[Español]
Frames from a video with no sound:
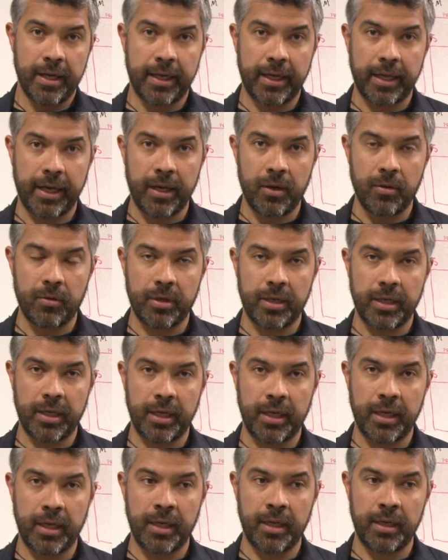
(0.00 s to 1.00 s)
Creo
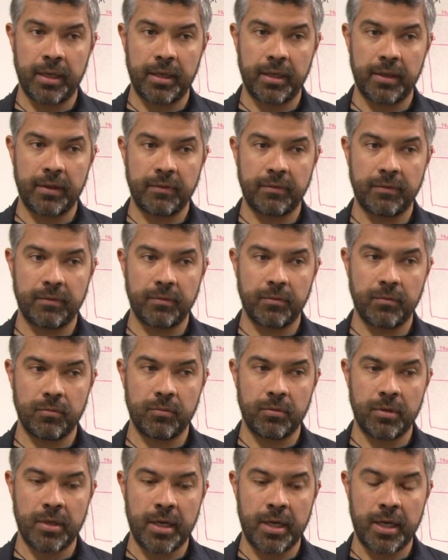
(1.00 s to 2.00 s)
que es
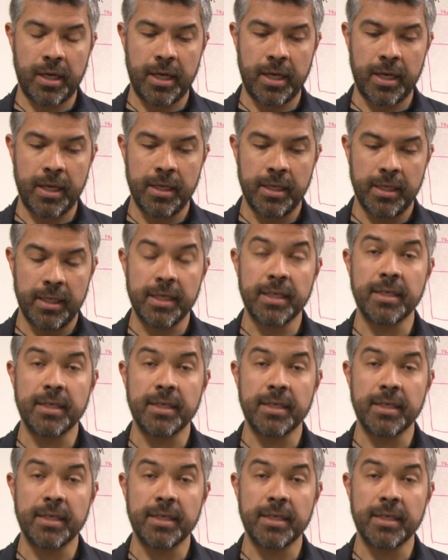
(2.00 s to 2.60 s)
una